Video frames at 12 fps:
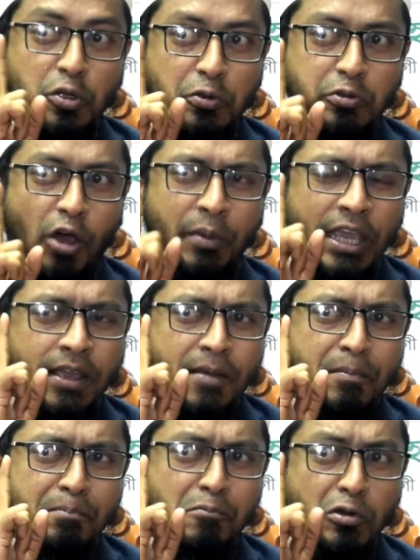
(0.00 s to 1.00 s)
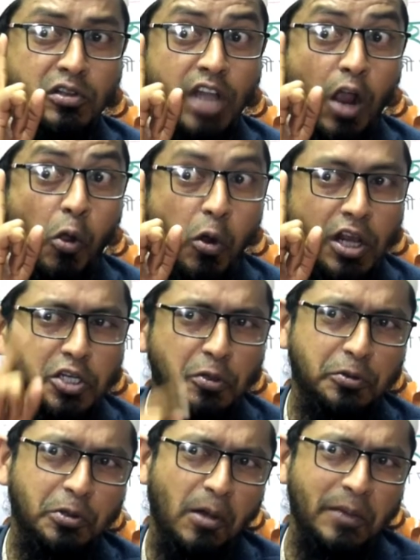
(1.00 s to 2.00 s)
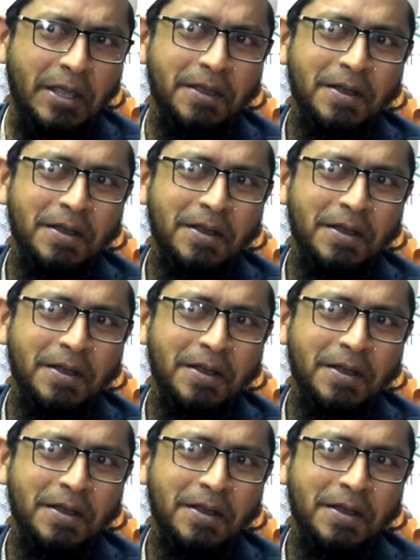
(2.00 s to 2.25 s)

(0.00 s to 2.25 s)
শুনতে হবে মনটা খুলে শুনতে হবে